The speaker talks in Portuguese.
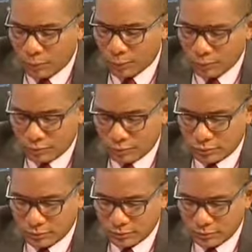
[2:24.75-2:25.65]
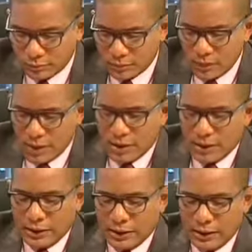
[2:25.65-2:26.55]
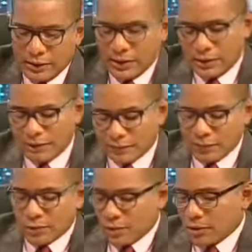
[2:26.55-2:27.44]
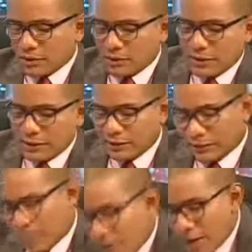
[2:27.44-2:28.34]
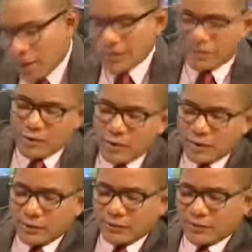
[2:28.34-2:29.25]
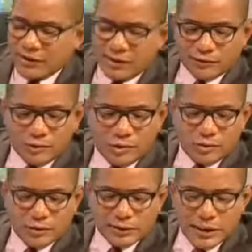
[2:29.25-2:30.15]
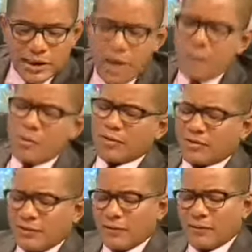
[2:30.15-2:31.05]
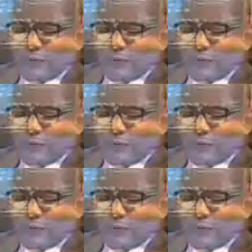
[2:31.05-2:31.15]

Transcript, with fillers: o, o Bruno, e, ele explicou a razão dele, disse, epá, não, estava na hora de eu seguir a solo e tal. Muita gente